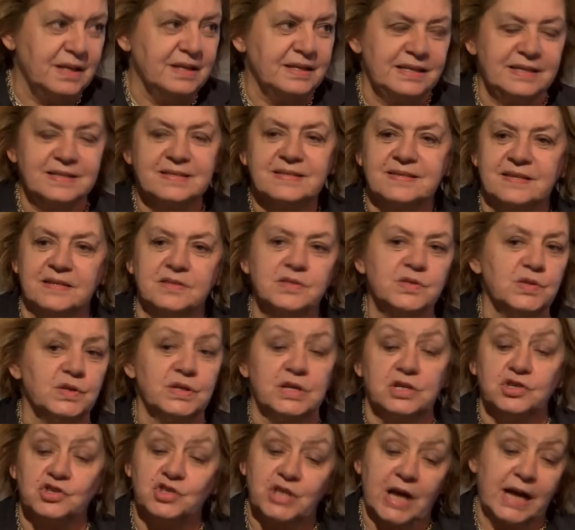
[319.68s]
nel senso
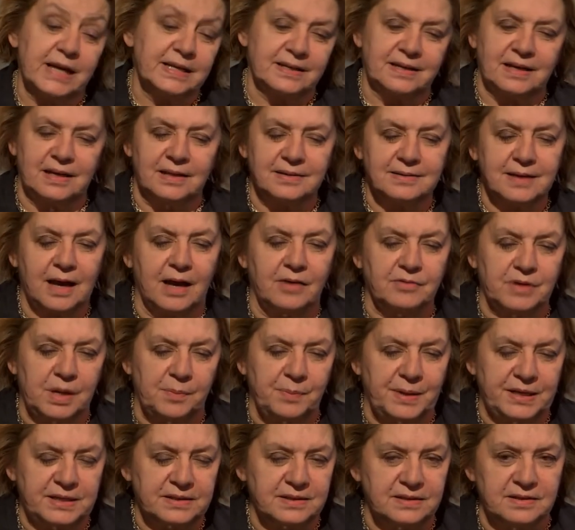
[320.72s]
che già in realtà una
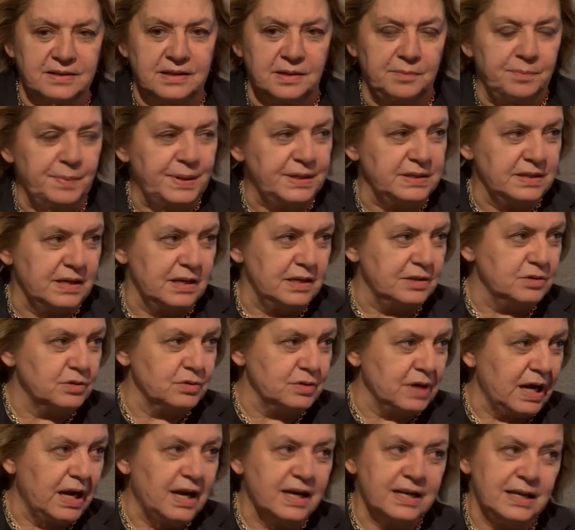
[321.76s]
parte di campagna
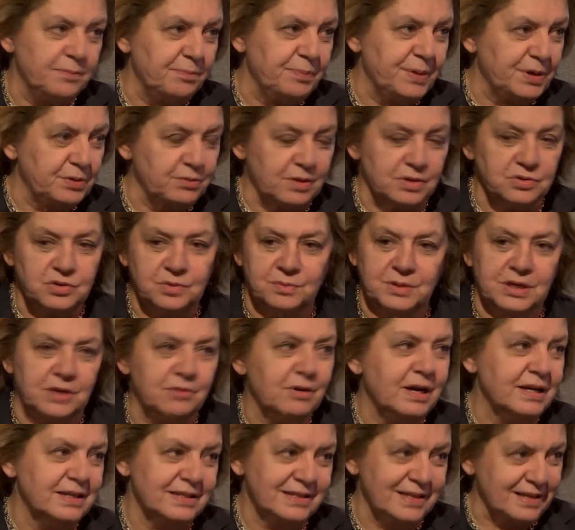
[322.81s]
elettorale per quanto mi
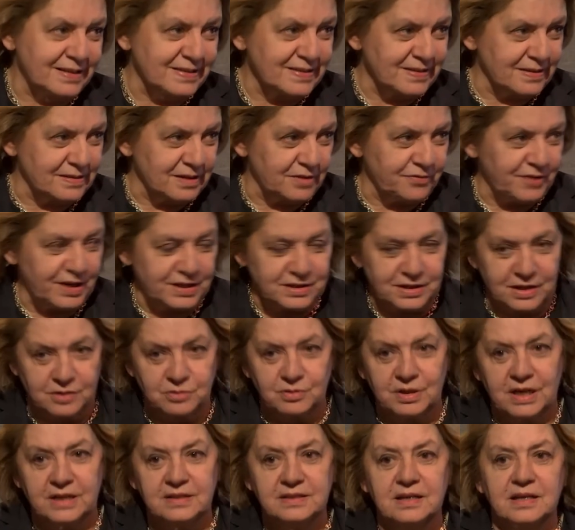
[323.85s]
riguarda era stata fatta
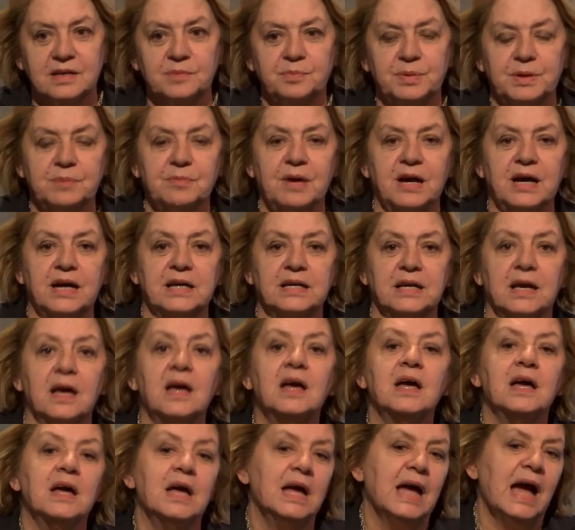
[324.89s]
durante le primarie
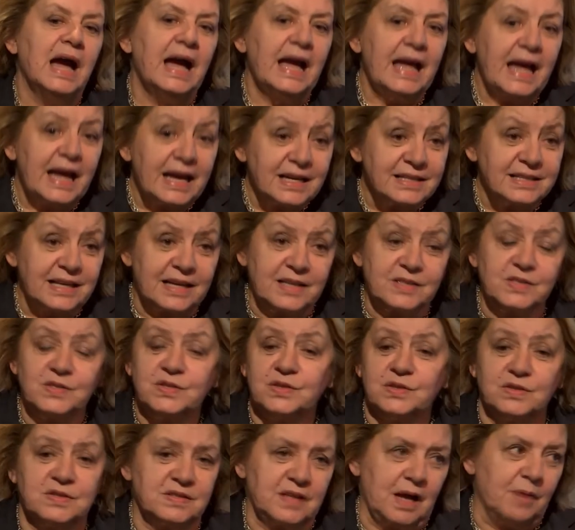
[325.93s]
e
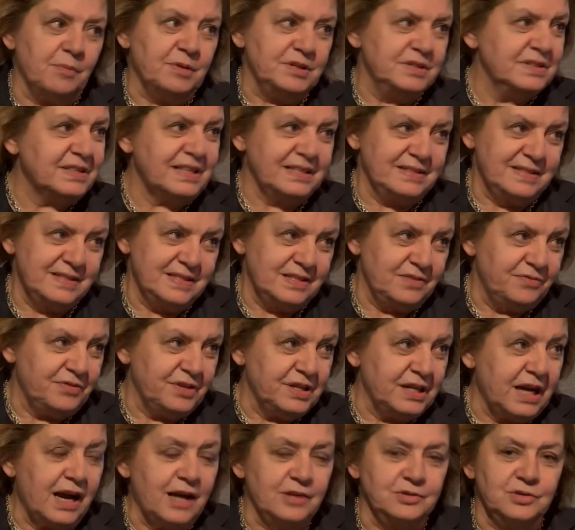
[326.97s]
adesso stiamo
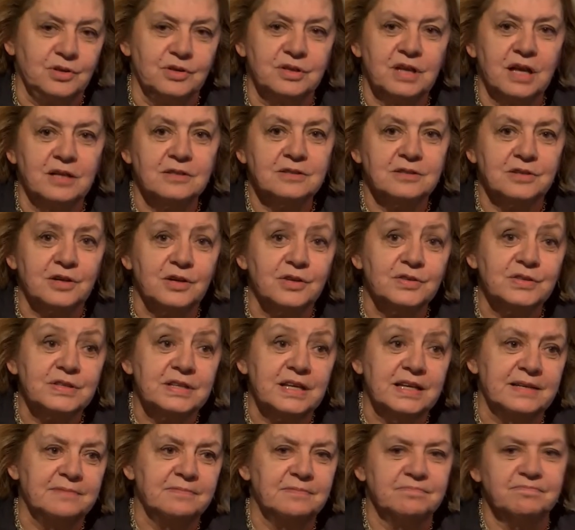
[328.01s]
intensificando,
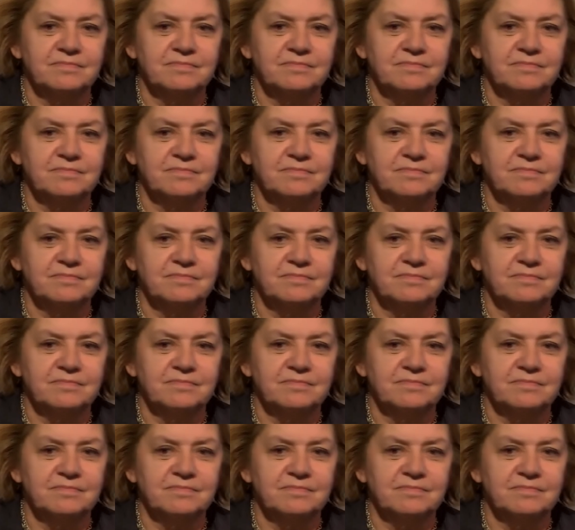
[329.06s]
d'altronde